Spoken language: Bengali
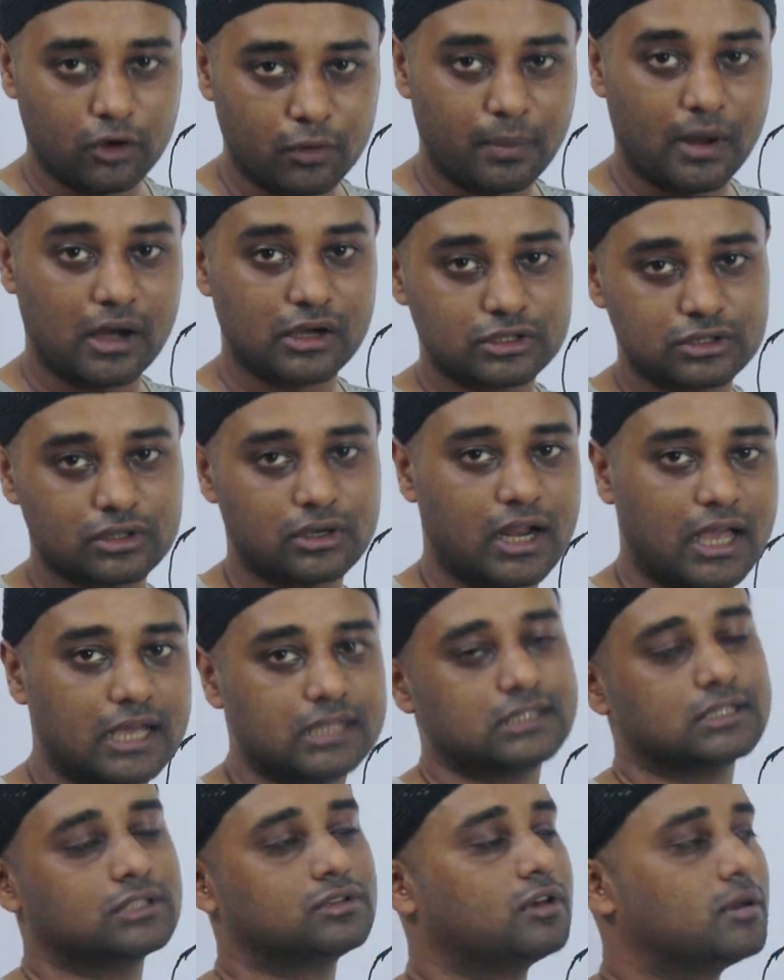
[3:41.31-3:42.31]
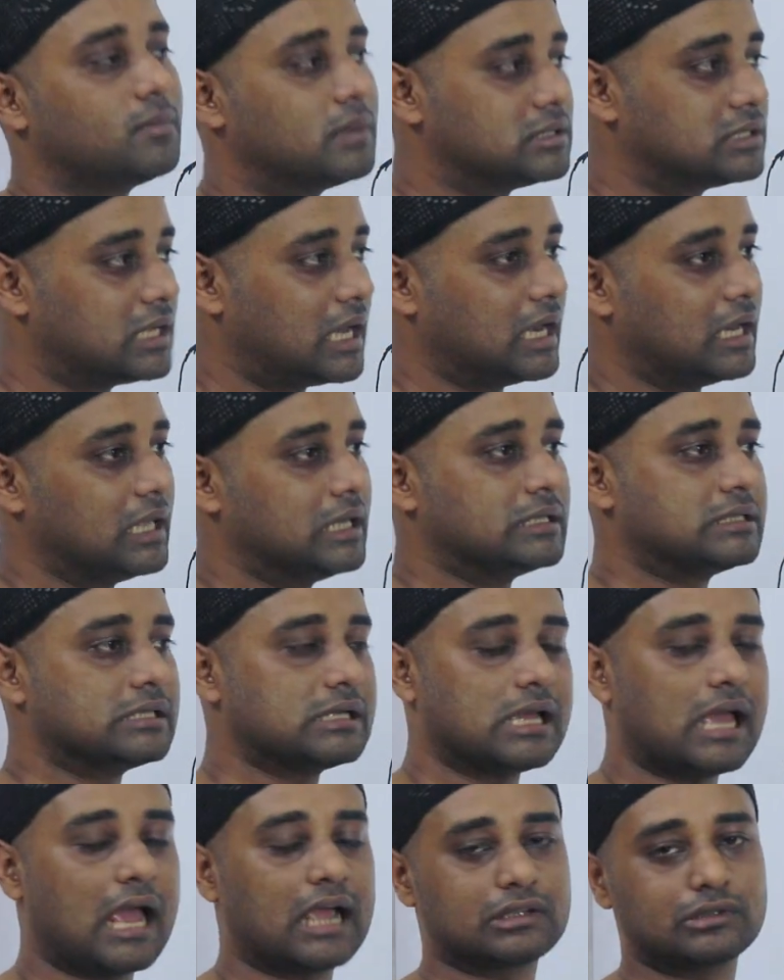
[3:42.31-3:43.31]
উপাংশ নাই যেহেতু আমরা জানি
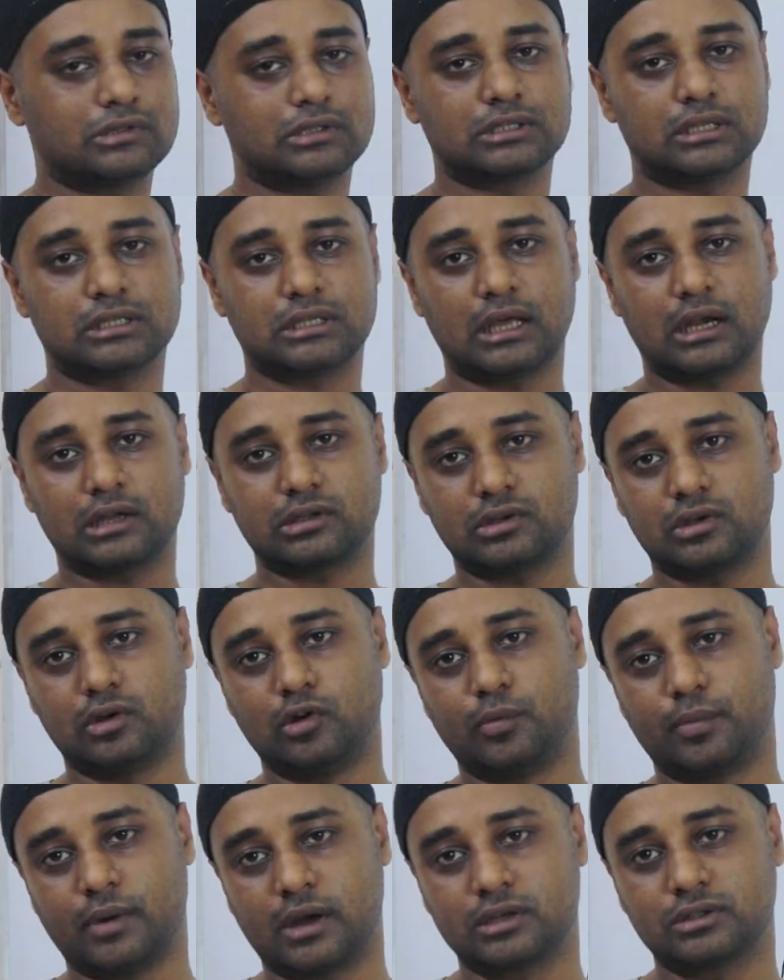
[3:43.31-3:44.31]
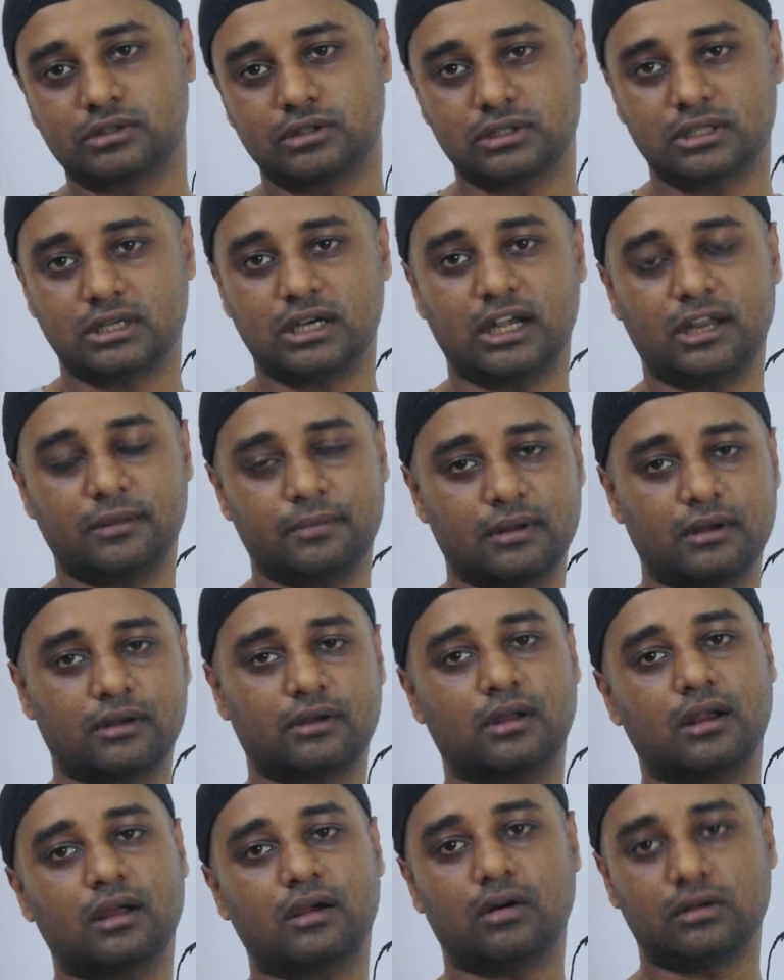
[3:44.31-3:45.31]
যে একজনের সাথে আরেকজনের উপাংশ সেটা ডিপেন্ড
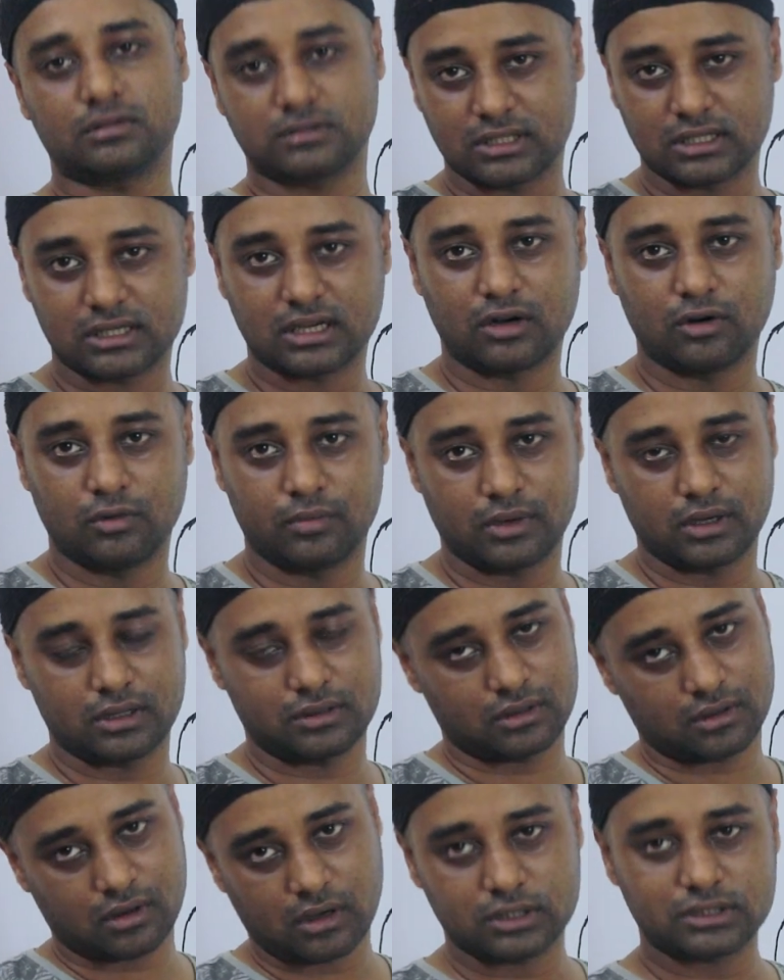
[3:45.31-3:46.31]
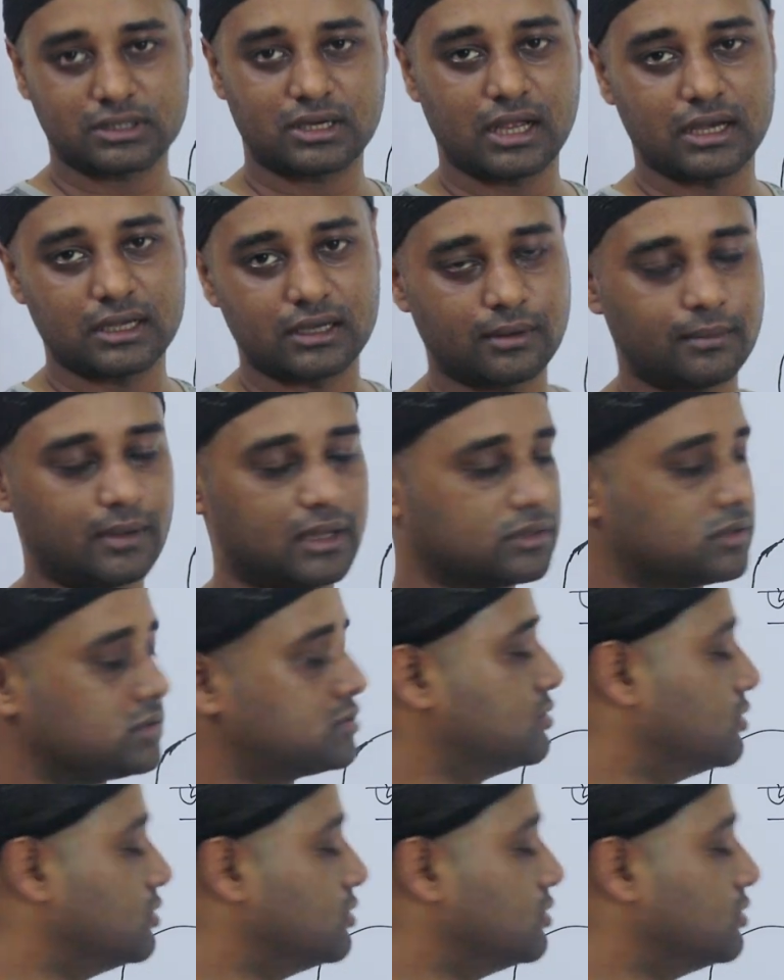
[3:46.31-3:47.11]
করে কস থেটার উপরে তো কস নাইনটির মান তো